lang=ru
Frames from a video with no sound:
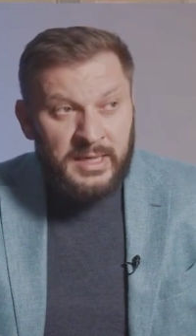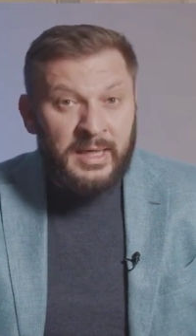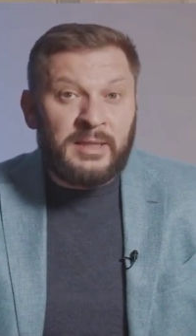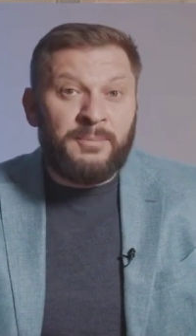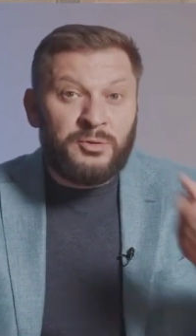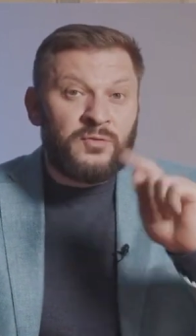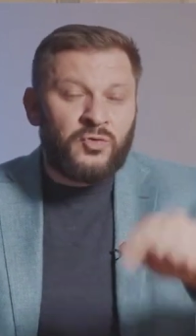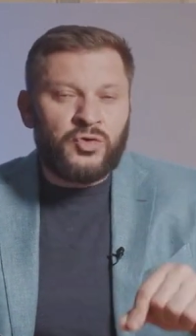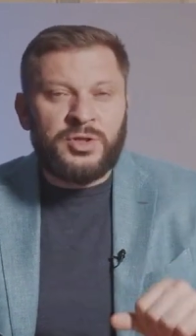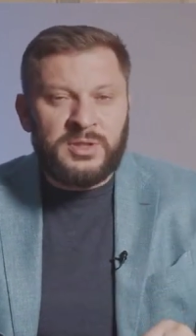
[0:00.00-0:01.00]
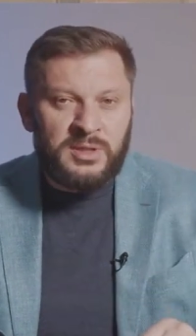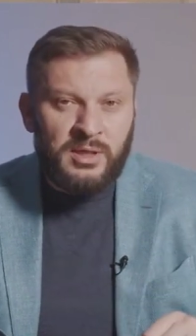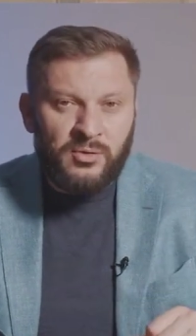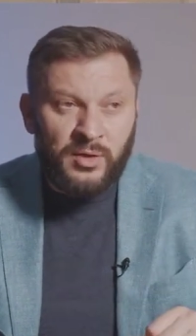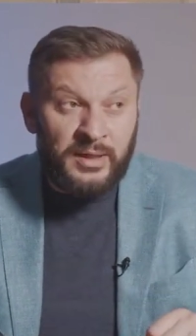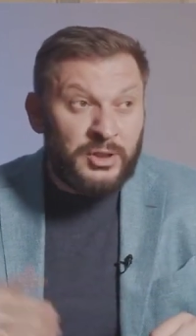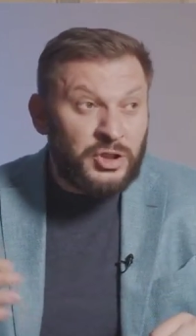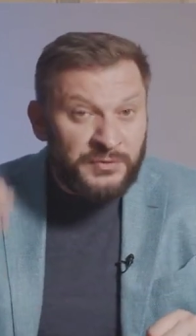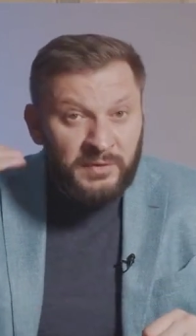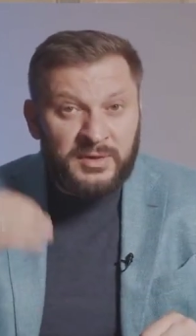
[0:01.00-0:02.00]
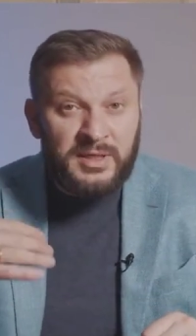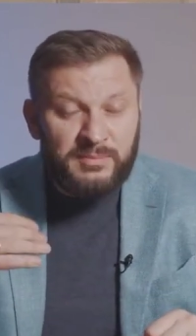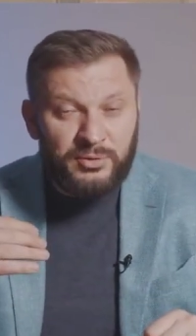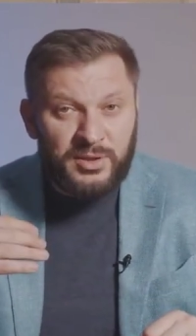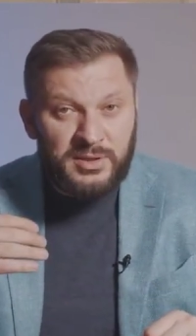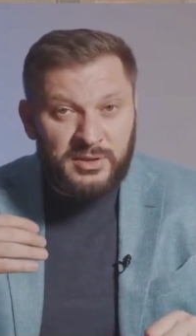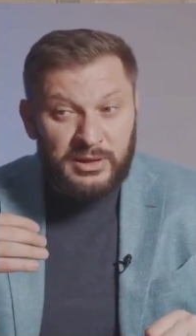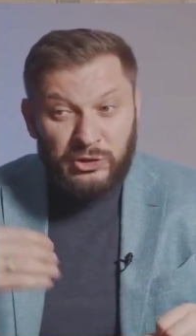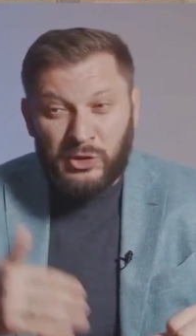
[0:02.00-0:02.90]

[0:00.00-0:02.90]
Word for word: И она будет всю жизнь такой. Она даже выводы не будет делать.